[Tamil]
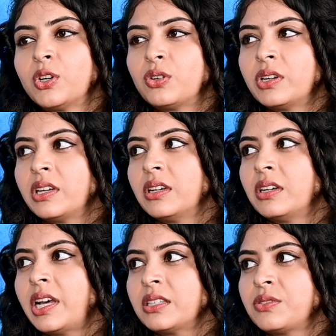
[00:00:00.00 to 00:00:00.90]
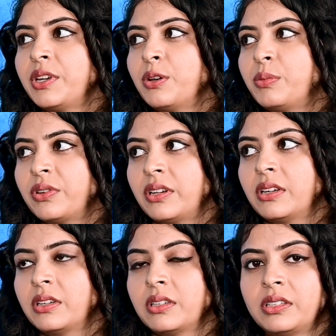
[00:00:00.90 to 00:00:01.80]
அவங்க கூட டான்ஸ் வீடியோ
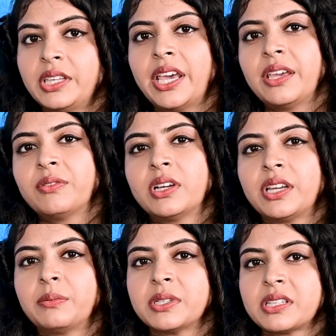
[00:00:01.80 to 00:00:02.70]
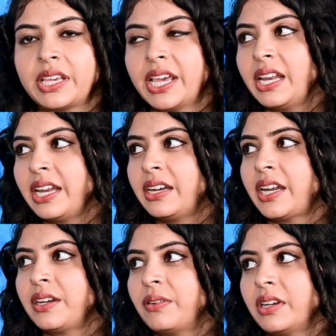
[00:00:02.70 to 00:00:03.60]
போடுறேன் ஏன் இவங்க கிட்ட பேசுகிறேன் ஏன் லேட்
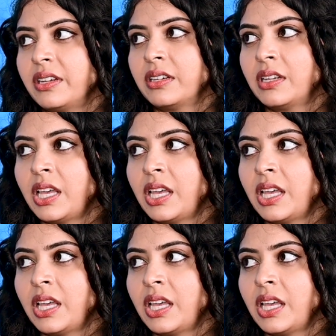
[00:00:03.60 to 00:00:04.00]
நைட் வரேன்